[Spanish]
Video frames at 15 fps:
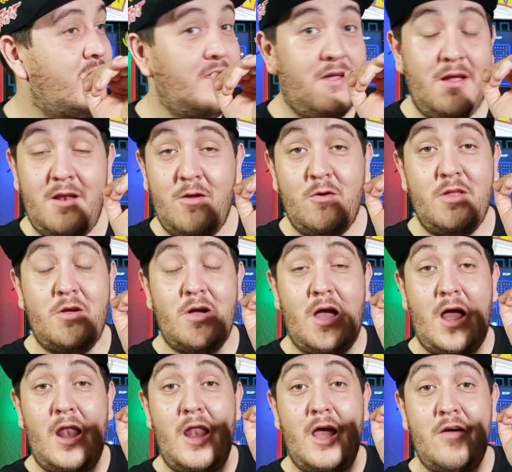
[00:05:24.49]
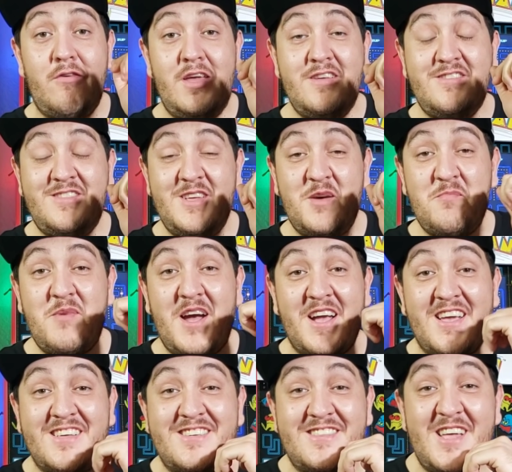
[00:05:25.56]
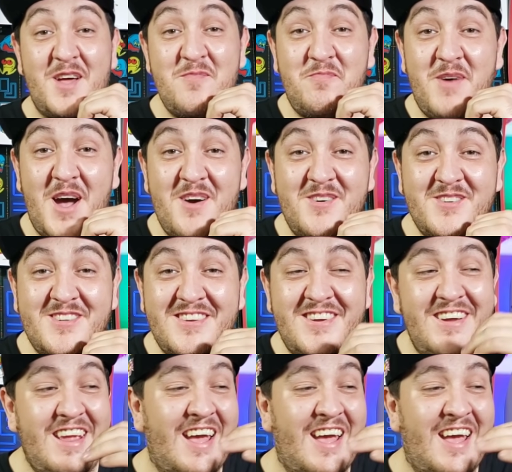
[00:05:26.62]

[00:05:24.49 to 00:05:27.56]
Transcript: Y luego dijo, a la bestia, majestad Bowser.